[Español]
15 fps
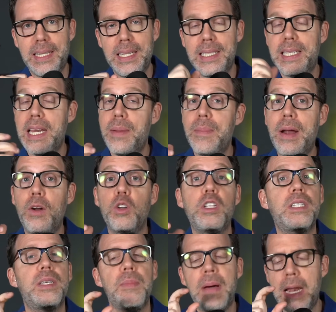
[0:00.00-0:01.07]
Sin embargo, esta
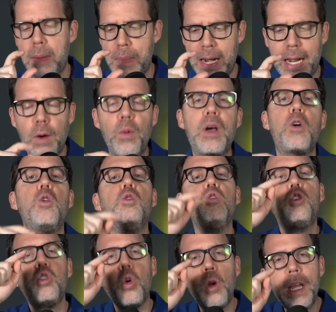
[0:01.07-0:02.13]
semana el mercado ha
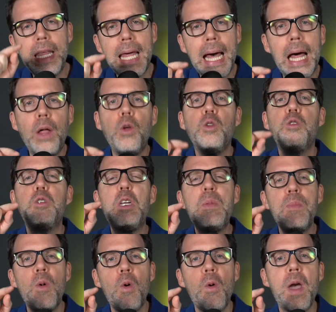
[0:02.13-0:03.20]
consolidado sin
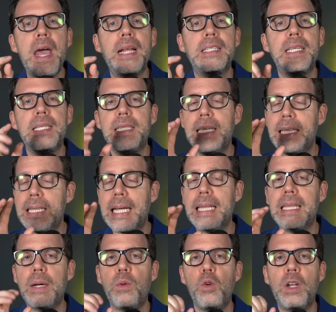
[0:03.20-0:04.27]
moverse, sin
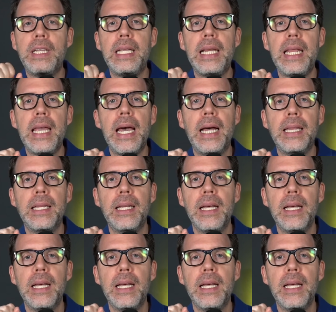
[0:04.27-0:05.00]
tanta volatilidad.